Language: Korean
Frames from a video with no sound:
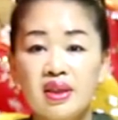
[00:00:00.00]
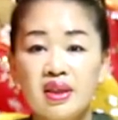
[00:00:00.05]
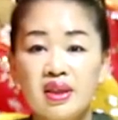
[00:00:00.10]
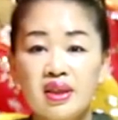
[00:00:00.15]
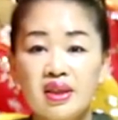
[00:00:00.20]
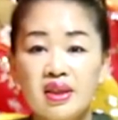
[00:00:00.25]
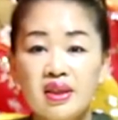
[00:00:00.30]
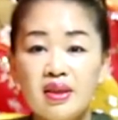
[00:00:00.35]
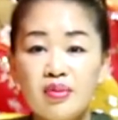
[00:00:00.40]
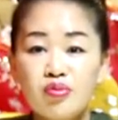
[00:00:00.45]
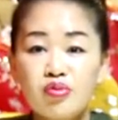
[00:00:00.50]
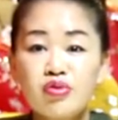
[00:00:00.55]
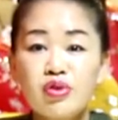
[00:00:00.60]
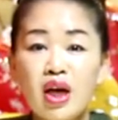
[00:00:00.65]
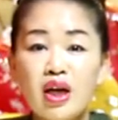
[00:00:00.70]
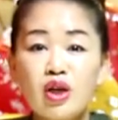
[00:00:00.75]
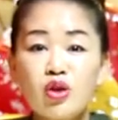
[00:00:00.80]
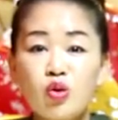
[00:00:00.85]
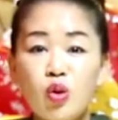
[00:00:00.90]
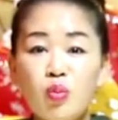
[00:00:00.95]
네. 어?
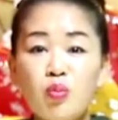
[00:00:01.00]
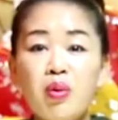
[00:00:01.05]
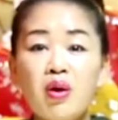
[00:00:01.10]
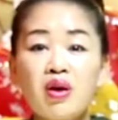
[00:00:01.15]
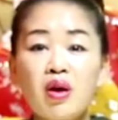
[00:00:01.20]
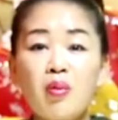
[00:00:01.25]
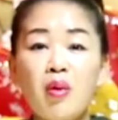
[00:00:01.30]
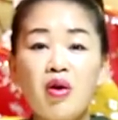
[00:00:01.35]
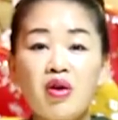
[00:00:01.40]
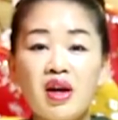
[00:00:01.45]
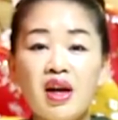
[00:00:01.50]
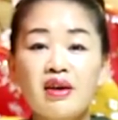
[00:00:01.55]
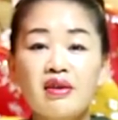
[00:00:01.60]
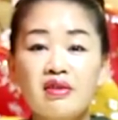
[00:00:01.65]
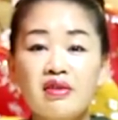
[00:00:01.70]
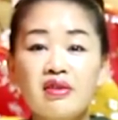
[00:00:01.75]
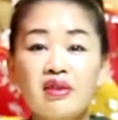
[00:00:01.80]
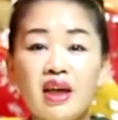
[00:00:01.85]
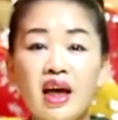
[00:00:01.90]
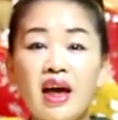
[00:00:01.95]
무당이 돈 벌어먹으려고
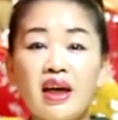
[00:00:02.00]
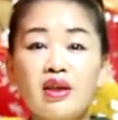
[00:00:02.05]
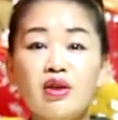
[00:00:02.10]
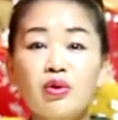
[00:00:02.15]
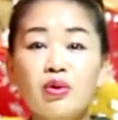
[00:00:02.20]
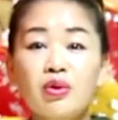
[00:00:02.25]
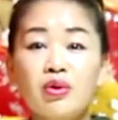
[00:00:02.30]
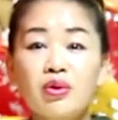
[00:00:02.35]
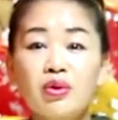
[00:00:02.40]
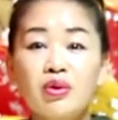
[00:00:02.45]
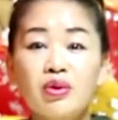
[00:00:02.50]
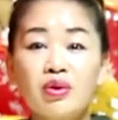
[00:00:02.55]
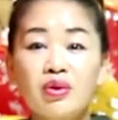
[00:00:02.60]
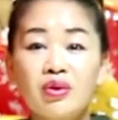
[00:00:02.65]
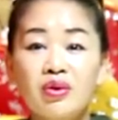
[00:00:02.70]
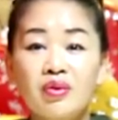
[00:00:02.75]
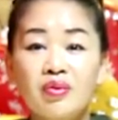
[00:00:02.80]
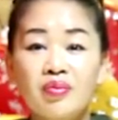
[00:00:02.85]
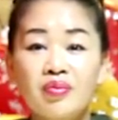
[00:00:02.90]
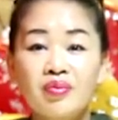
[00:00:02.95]
그러는 게
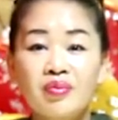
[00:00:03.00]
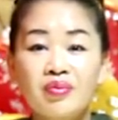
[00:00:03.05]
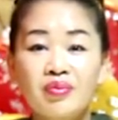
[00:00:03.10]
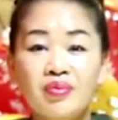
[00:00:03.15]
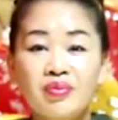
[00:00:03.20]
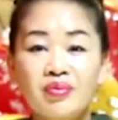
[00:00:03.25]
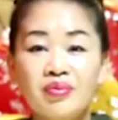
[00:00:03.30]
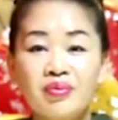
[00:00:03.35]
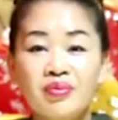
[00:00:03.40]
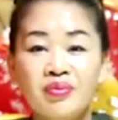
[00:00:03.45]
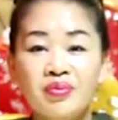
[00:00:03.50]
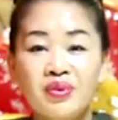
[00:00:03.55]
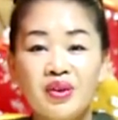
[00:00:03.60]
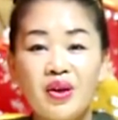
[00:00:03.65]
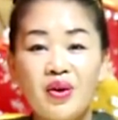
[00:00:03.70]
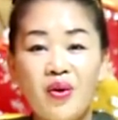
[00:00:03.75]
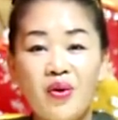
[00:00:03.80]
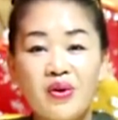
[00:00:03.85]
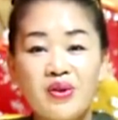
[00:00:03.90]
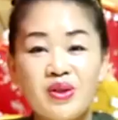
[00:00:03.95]
아니고. 네.
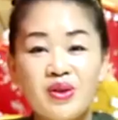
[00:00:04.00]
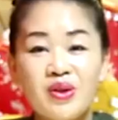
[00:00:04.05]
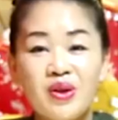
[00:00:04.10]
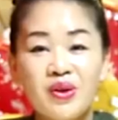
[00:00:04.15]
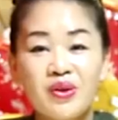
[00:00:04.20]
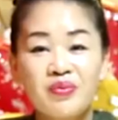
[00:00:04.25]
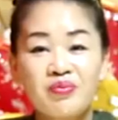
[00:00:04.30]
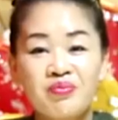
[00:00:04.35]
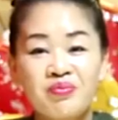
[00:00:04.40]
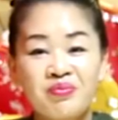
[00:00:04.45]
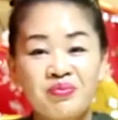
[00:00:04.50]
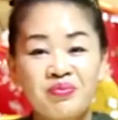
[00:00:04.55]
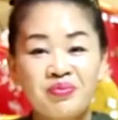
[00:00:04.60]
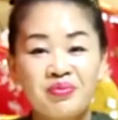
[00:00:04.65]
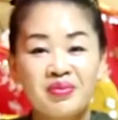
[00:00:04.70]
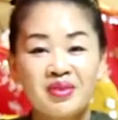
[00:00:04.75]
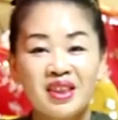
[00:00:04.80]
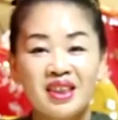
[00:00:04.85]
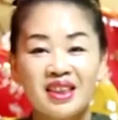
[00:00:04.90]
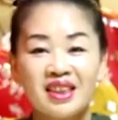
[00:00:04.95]
근데 거기서
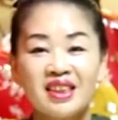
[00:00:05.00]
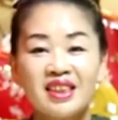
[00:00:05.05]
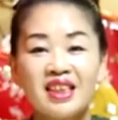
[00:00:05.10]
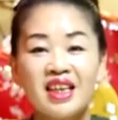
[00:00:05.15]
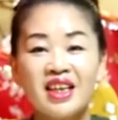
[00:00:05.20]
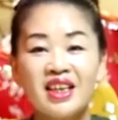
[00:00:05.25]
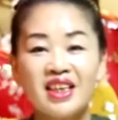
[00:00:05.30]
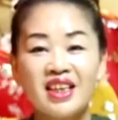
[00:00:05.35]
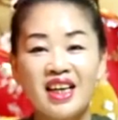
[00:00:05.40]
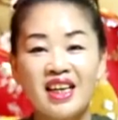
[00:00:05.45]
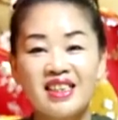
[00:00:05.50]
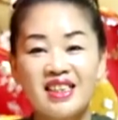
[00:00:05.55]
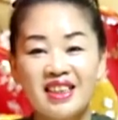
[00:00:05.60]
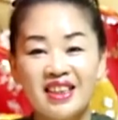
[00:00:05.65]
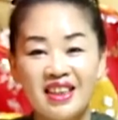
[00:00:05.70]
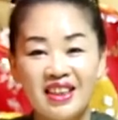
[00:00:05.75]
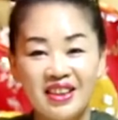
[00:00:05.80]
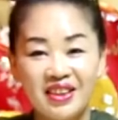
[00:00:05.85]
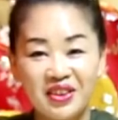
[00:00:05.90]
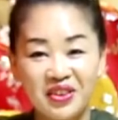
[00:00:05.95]
그렇게 얘기를
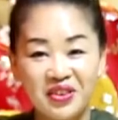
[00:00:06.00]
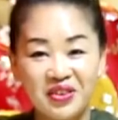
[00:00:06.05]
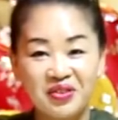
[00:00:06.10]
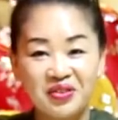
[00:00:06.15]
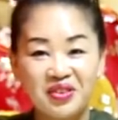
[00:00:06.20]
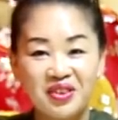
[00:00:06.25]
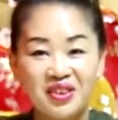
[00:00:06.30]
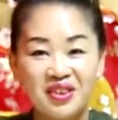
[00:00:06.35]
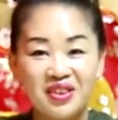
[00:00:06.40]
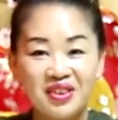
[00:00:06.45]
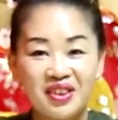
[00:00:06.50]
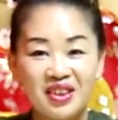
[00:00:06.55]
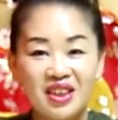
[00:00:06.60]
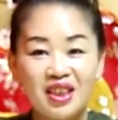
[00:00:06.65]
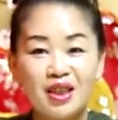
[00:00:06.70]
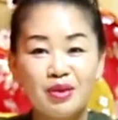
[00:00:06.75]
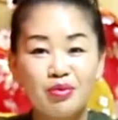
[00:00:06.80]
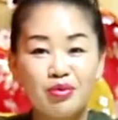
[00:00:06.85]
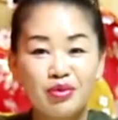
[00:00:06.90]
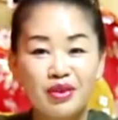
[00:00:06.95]
하잖아요.
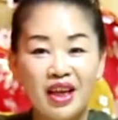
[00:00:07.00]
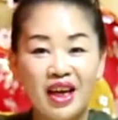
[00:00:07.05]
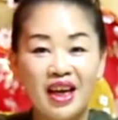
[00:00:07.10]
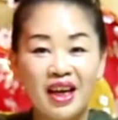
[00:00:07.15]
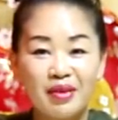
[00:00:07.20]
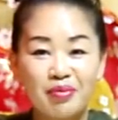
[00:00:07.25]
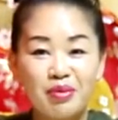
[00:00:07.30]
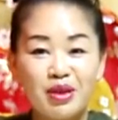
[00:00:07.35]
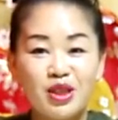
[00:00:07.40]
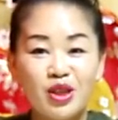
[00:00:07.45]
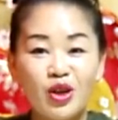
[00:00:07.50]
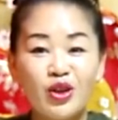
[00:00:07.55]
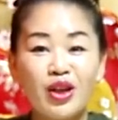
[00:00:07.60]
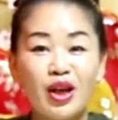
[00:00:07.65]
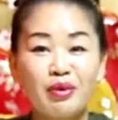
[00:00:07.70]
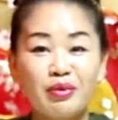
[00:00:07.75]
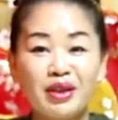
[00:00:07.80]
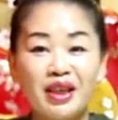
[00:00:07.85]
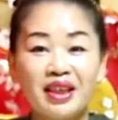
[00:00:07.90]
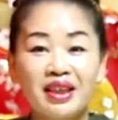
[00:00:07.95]
이 무당
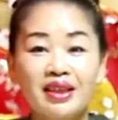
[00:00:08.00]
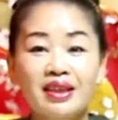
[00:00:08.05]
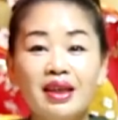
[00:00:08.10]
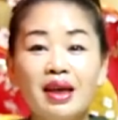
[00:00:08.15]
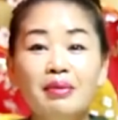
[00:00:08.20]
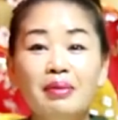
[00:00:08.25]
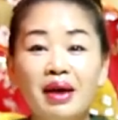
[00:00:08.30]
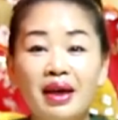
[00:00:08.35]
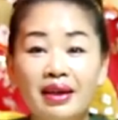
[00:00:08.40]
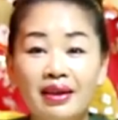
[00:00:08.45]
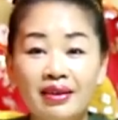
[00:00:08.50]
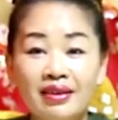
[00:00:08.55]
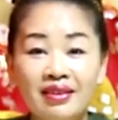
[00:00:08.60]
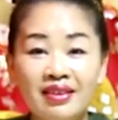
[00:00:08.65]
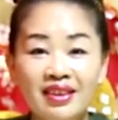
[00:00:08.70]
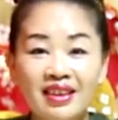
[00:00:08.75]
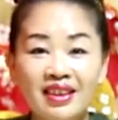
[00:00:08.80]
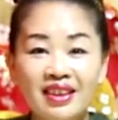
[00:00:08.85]
미쳤나 보다 그렇게 봐요.